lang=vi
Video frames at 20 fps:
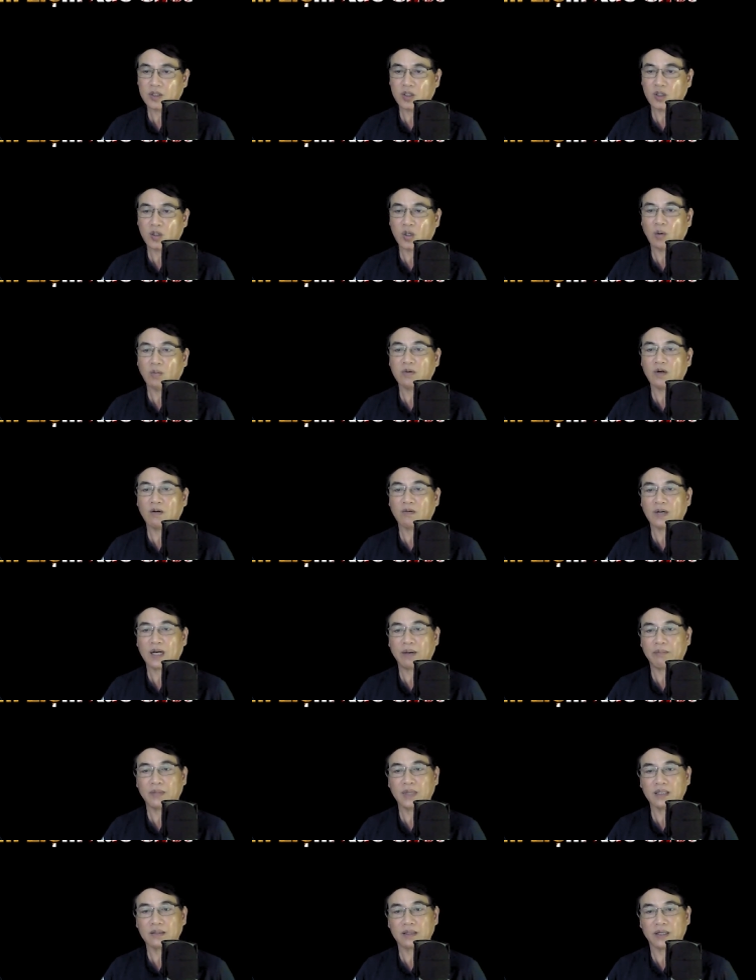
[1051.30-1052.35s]
cũng không
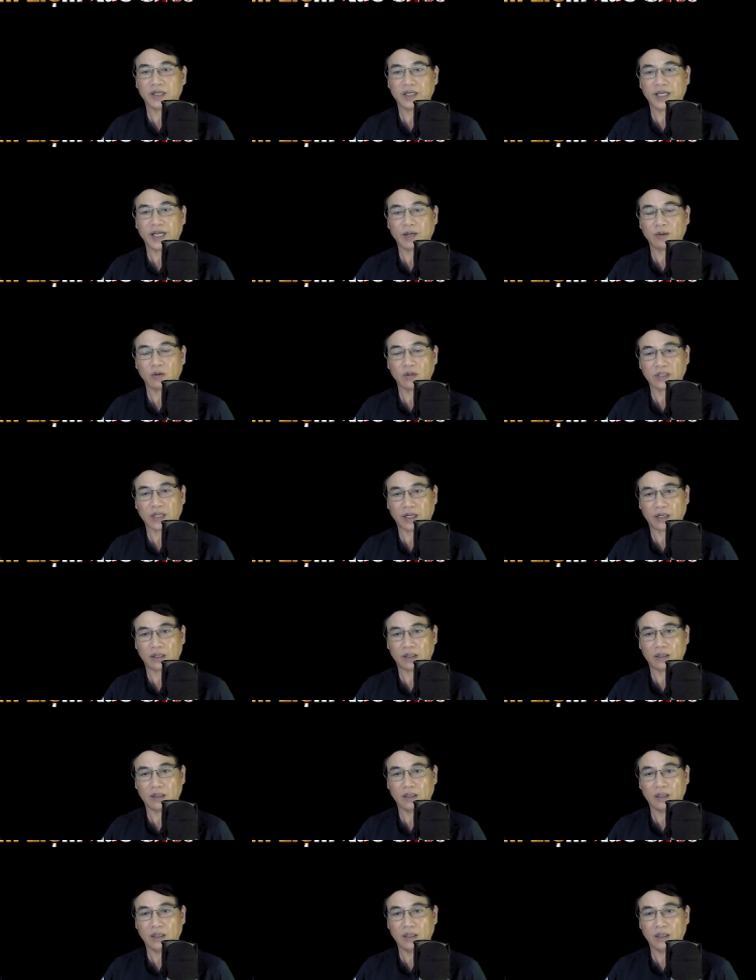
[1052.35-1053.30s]
làm mất thời gian của thầy.